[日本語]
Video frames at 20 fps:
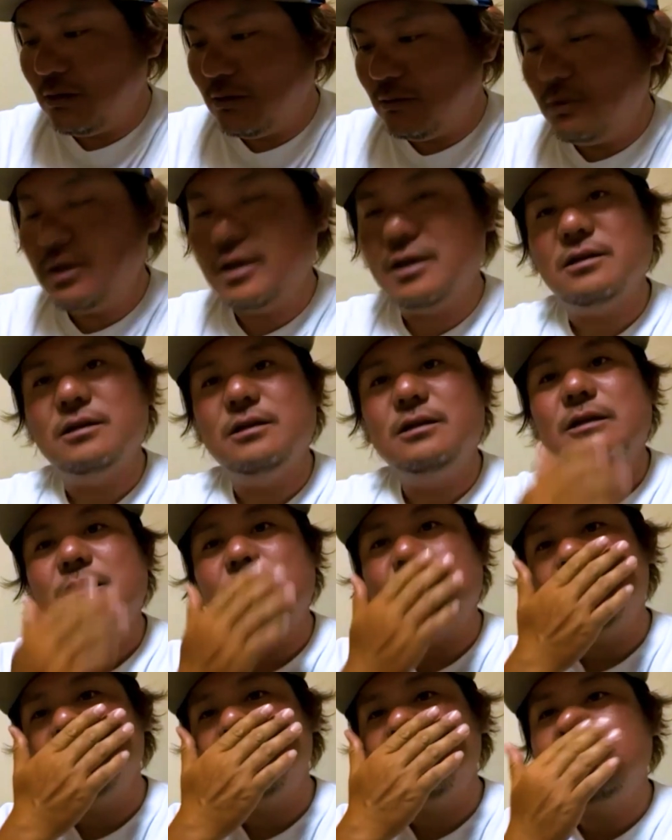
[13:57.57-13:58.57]
まあ
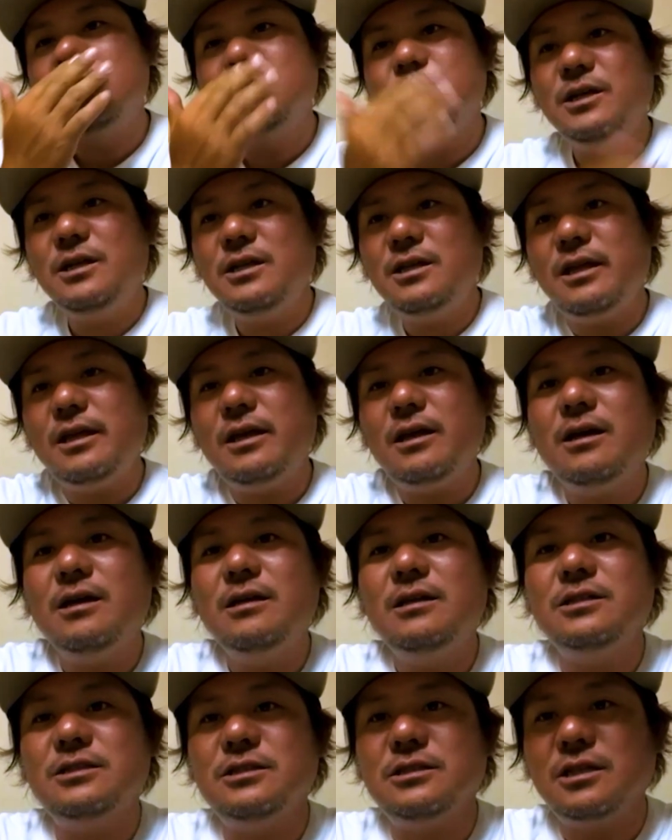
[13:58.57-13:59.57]
おすすめで
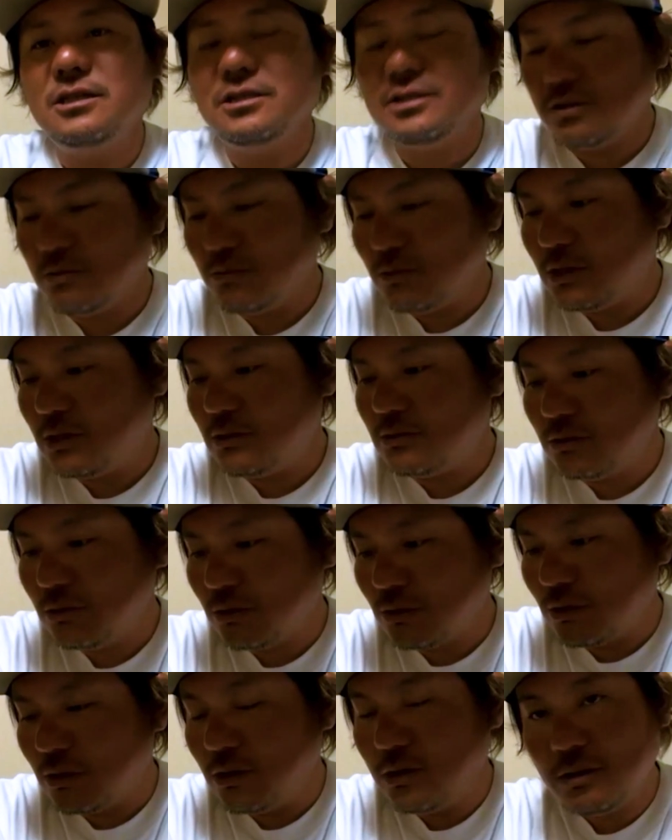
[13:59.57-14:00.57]
話させてもらう
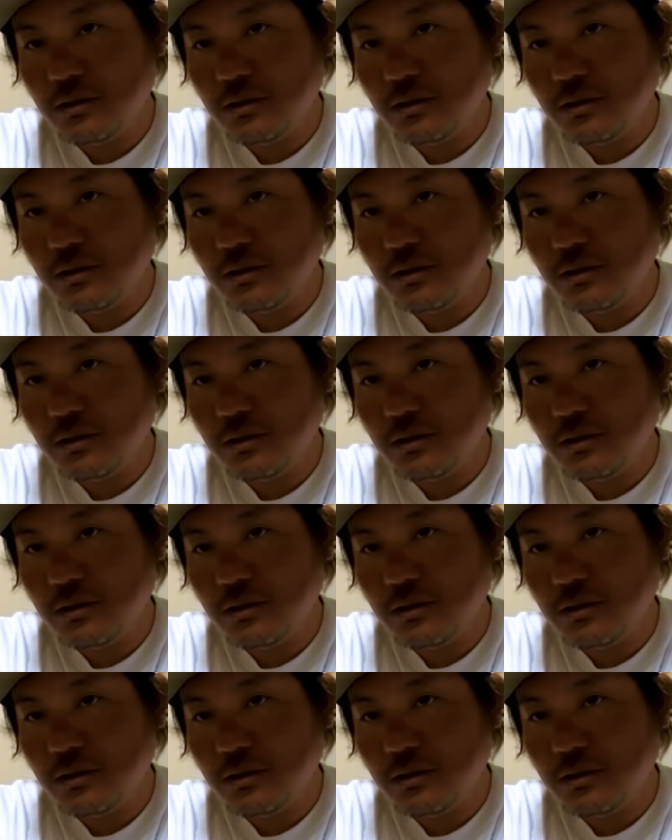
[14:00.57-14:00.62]
と、